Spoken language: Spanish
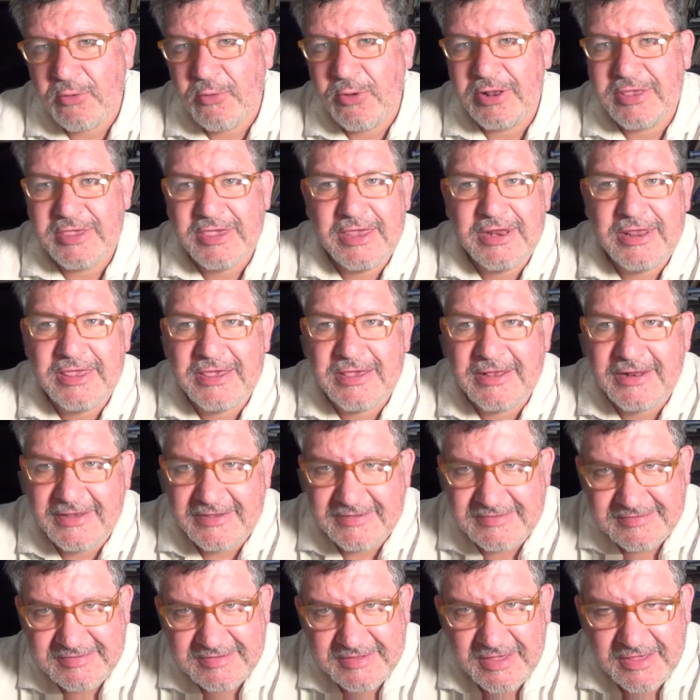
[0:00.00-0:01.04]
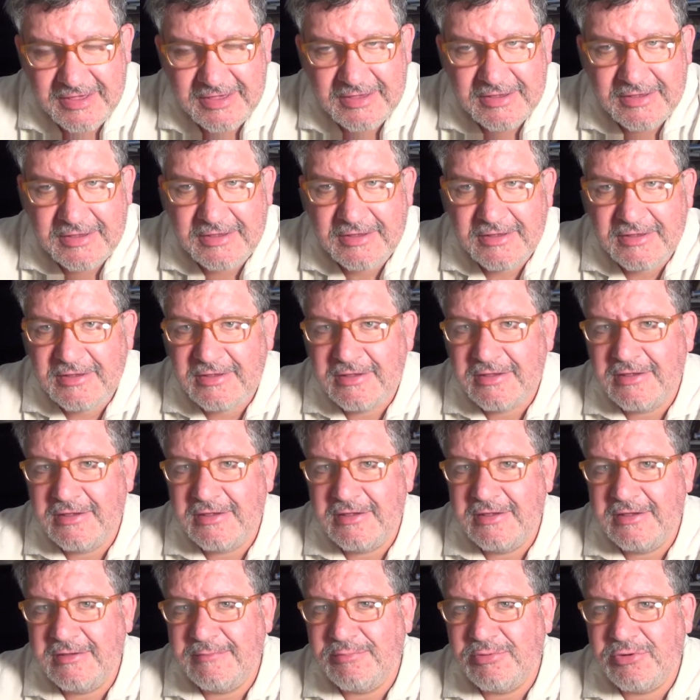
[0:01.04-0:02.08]
cualquier iglesia
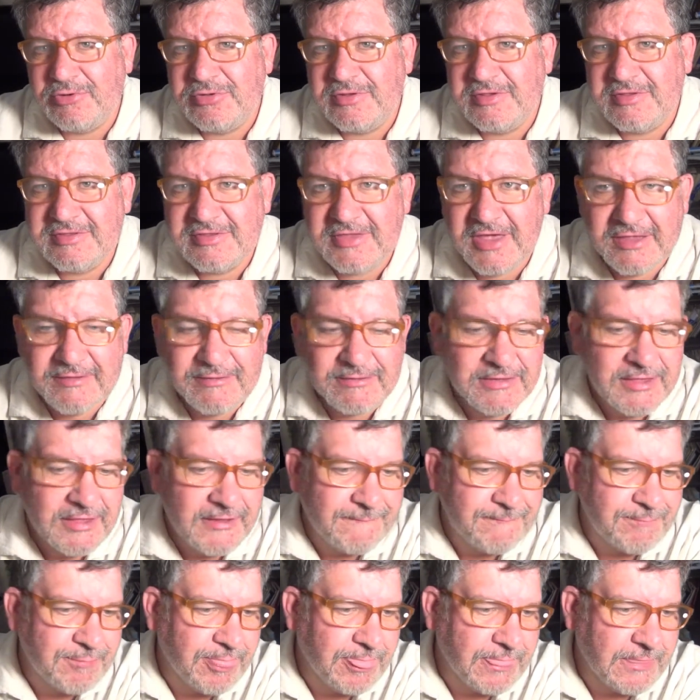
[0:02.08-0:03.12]
eh, protestante,